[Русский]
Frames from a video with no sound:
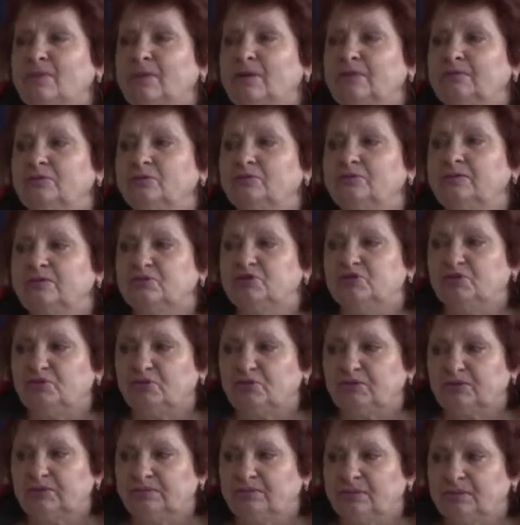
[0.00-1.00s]
Ну, но
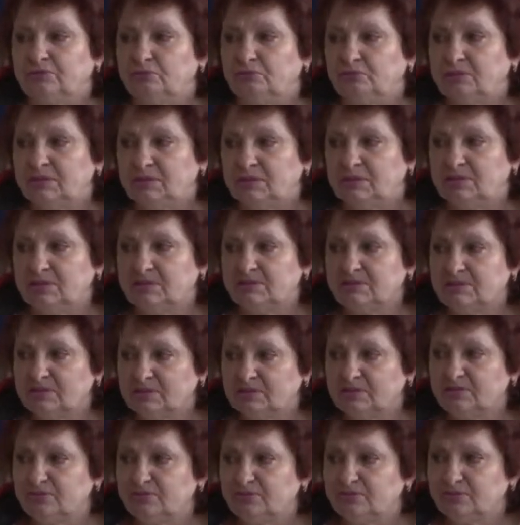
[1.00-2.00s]
они уехали
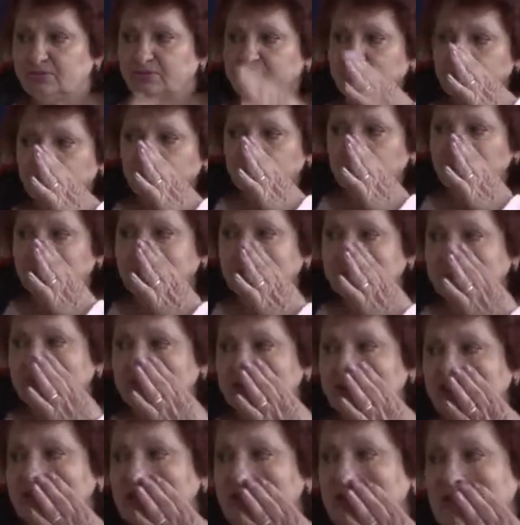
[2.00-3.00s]
сразу в
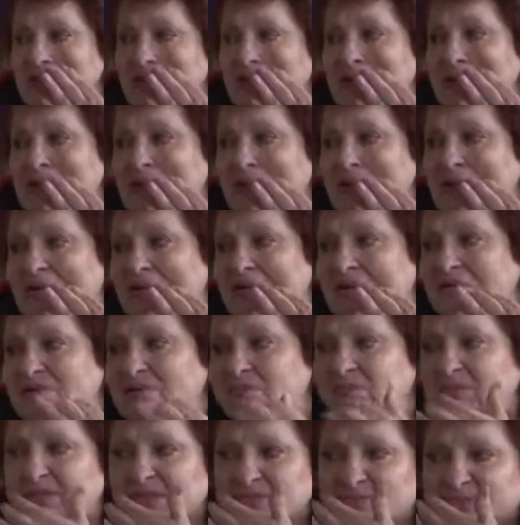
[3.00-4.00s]
бомбоубежище. А
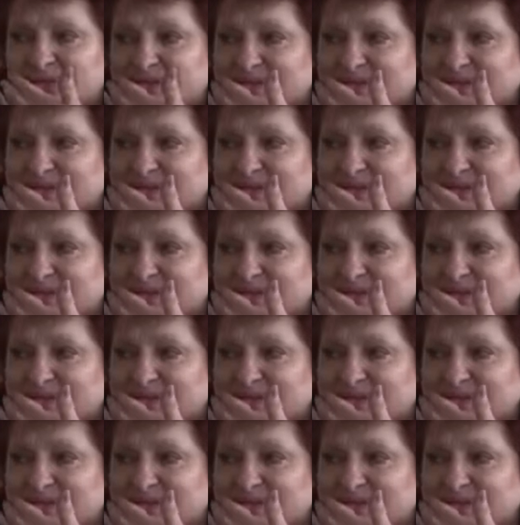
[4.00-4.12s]
это было